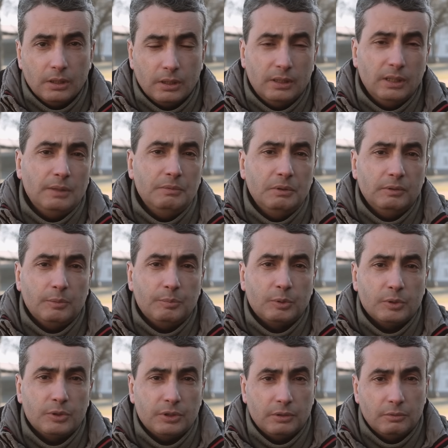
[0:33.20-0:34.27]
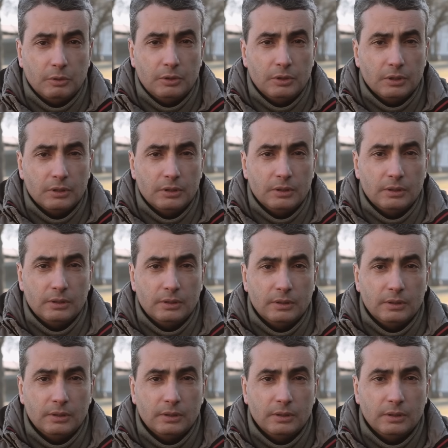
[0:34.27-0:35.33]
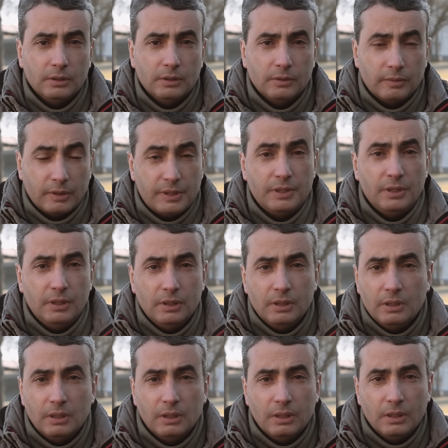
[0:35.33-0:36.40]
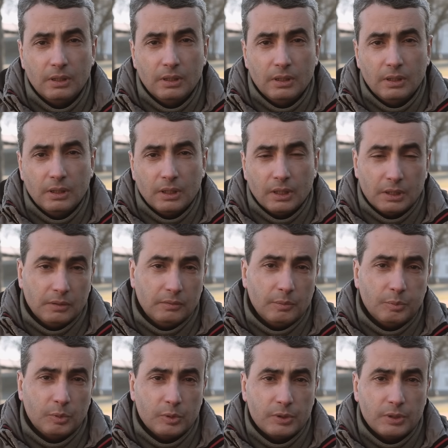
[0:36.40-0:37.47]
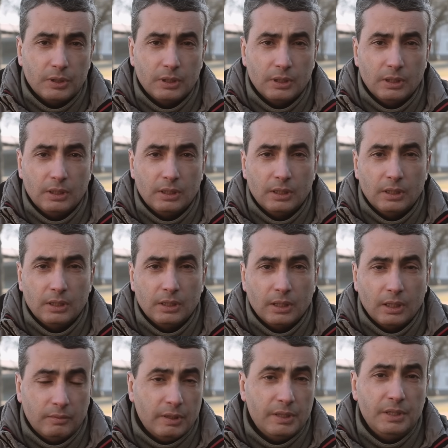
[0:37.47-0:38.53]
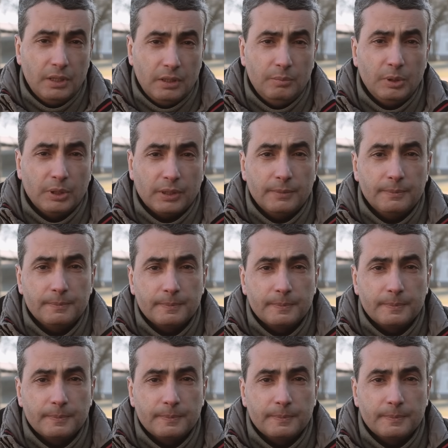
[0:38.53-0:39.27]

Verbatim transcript: И главный вопрос сегодня в России – это вопрос о войне и мире.